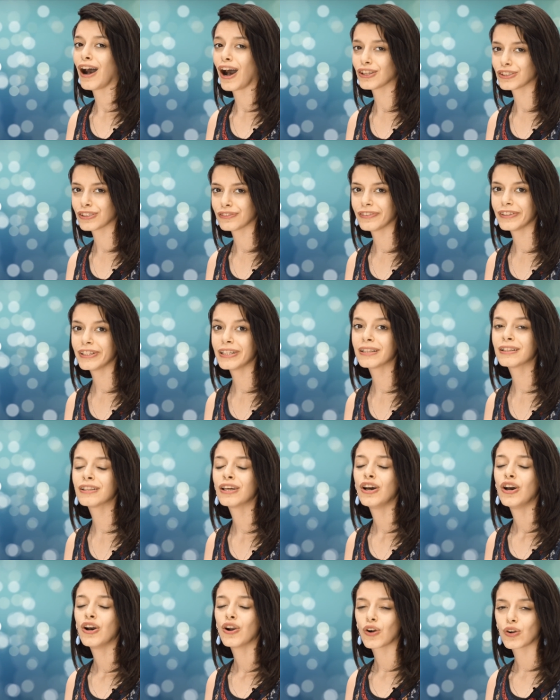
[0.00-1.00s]
عاطفيا
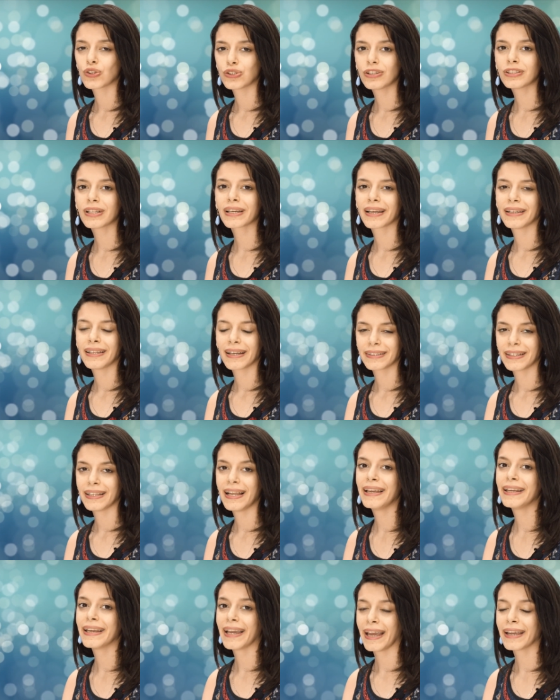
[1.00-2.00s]
قدرتك انك
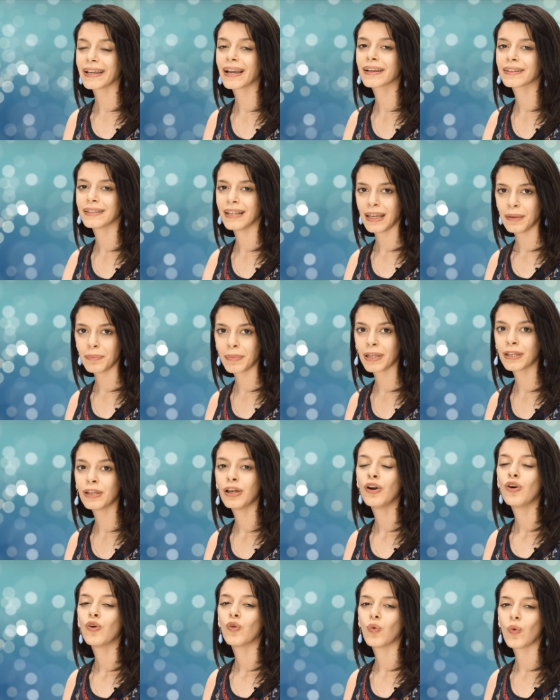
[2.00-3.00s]
تلاقي حاجك دايما
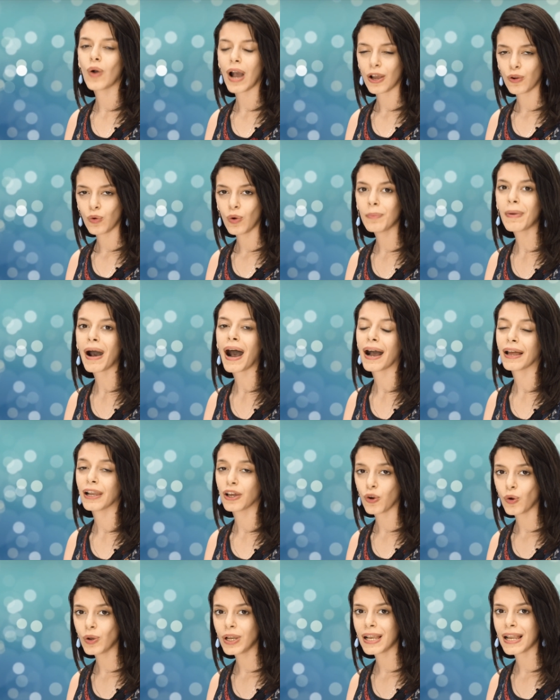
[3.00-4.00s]
واجوبة
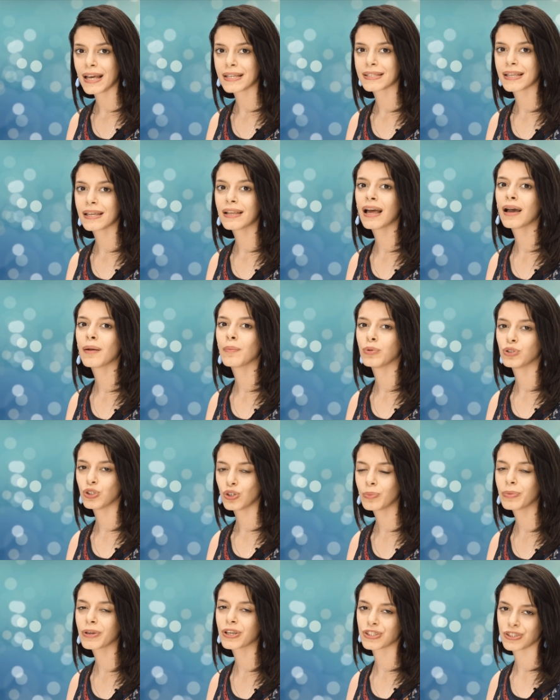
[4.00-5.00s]
على كل الاسئلة
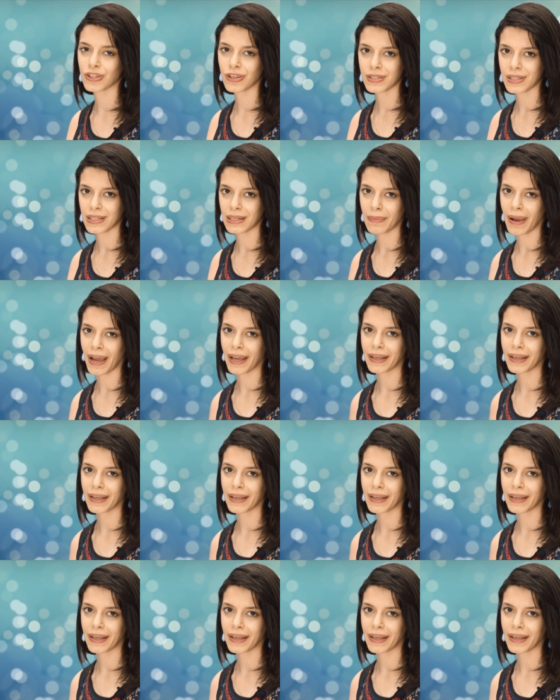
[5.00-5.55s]
بتربك الشخص اللي